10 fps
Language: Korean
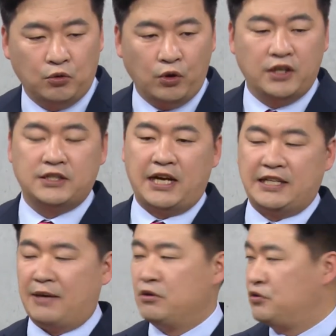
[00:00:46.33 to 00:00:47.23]
고기를 잘
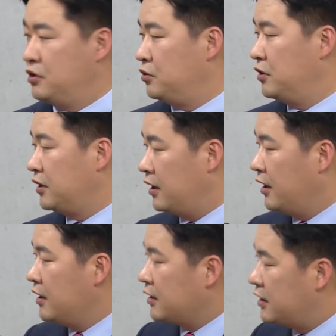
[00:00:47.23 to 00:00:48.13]
잡을 수 있도록 이렇게
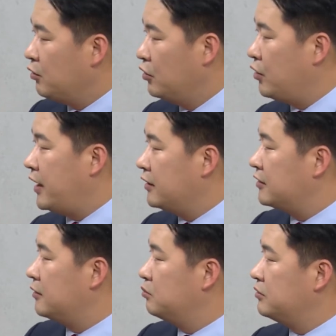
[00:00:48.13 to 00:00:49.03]
기원도 하는
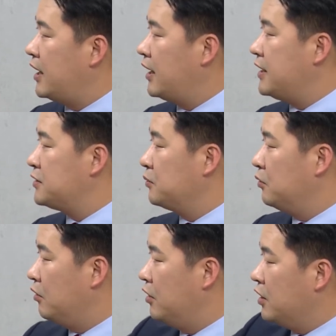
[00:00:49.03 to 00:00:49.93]
그런 문화가
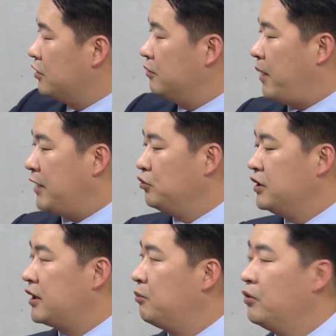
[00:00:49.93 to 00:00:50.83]
있었고 그리고 배도
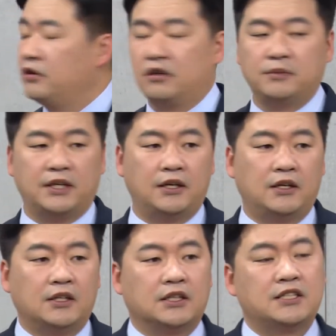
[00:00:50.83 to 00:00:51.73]
이렇게 보이는 겁니다.
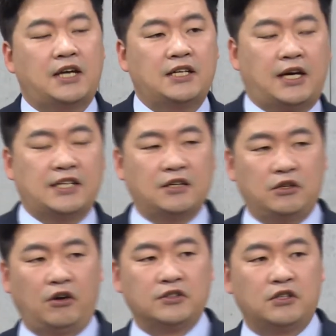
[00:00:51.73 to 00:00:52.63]
그래서
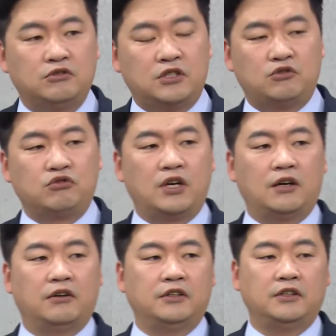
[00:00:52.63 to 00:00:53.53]
가장 여기서 이제
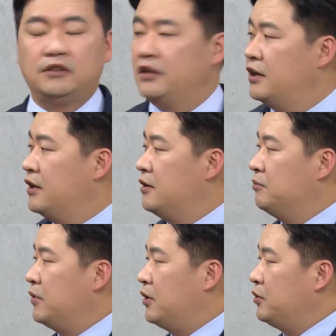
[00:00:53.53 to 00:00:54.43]
중요한 거는
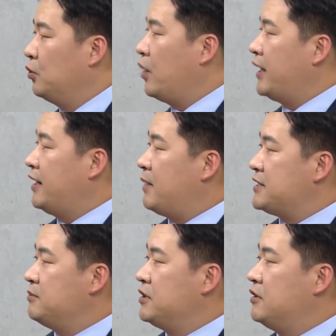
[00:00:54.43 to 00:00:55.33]
뭐 요거 하나
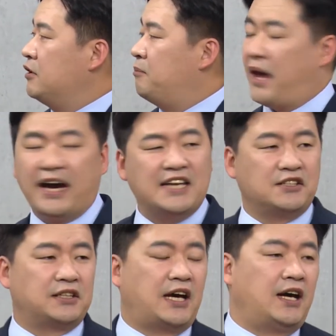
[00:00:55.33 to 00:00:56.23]
말씀드리려고 배가
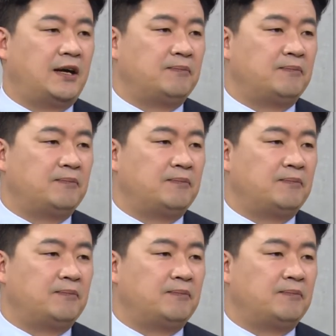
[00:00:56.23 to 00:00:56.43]
있었다.